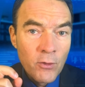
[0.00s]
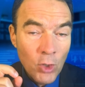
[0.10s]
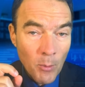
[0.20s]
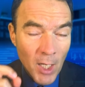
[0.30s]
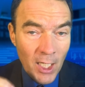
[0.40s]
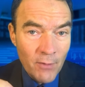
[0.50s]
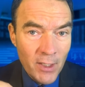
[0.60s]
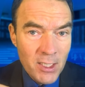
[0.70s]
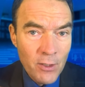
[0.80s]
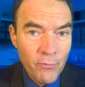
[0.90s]

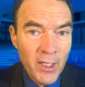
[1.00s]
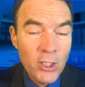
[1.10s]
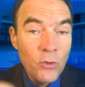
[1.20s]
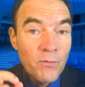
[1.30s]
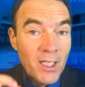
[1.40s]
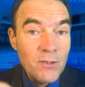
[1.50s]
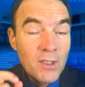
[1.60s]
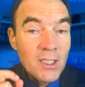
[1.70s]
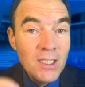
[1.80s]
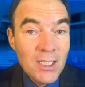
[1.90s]
normalerweise fällt und was wir
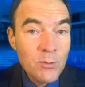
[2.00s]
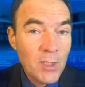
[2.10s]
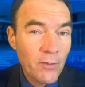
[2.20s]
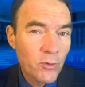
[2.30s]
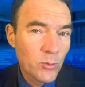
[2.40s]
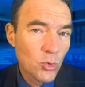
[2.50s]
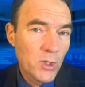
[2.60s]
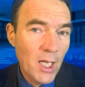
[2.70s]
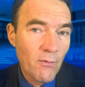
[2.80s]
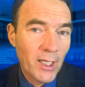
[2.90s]
in diesem Jahr vom Juli
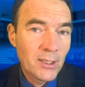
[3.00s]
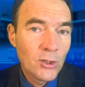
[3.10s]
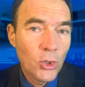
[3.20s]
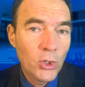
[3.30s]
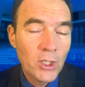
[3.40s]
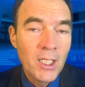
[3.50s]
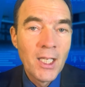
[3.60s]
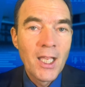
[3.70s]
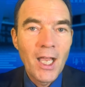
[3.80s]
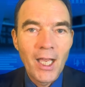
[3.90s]
erwarten können.
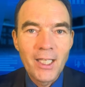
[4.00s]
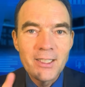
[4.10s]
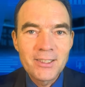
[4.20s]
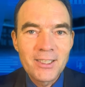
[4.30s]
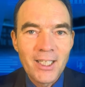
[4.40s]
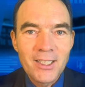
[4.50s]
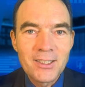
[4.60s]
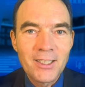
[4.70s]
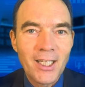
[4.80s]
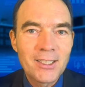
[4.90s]
Alles gleich
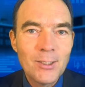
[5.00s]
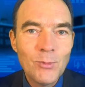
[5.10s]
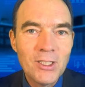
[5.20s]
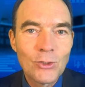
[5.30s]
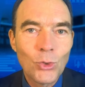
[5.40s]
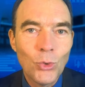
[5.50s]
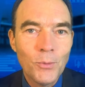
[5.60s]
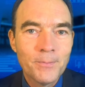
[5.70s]
nach dem Intro.